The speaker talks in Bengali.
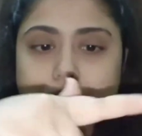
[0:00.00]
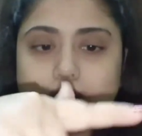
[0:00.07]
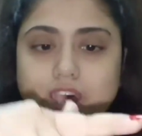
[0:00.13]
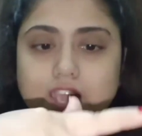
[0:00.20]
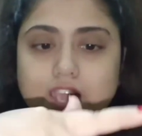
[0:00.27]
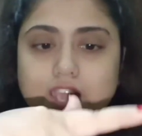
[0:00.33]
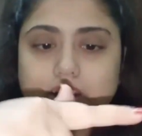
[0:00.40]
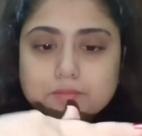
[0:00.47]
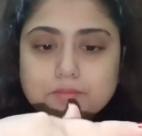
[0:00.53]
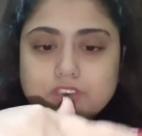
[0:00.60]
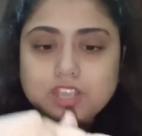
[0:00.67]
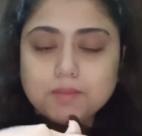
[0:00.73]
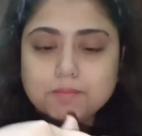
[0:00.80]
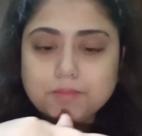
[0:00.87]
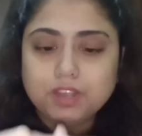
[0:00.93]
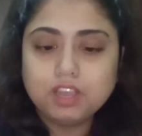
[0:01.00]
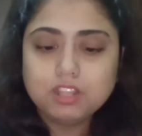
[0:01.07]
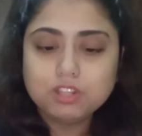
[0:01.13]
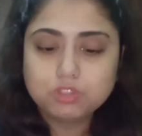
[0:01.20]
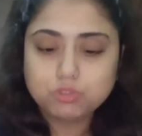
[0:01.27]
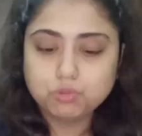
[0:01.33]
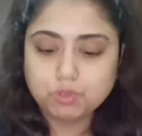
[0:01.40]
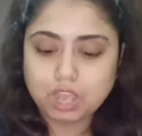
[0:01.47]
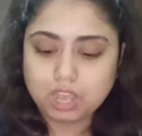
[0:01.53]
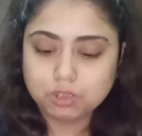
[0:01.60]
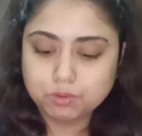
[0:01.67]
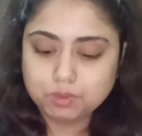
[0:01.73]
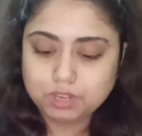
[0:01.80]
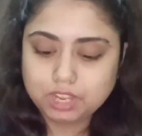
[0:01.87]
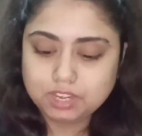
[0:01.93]
এবার এই ক্রিমটি আমরা দু
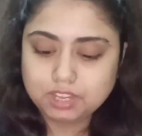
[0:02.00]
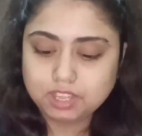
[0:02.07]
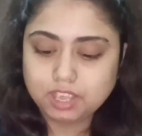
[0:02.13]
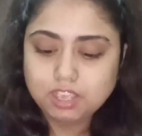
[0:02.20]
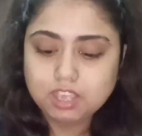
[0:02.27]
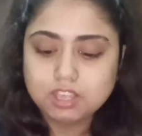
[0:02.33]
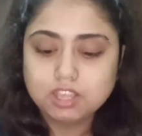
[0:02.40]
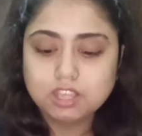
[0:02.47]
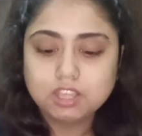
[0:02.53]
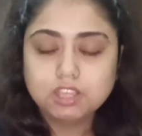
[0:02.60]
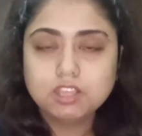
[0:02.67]
আঙুলে নিয়ে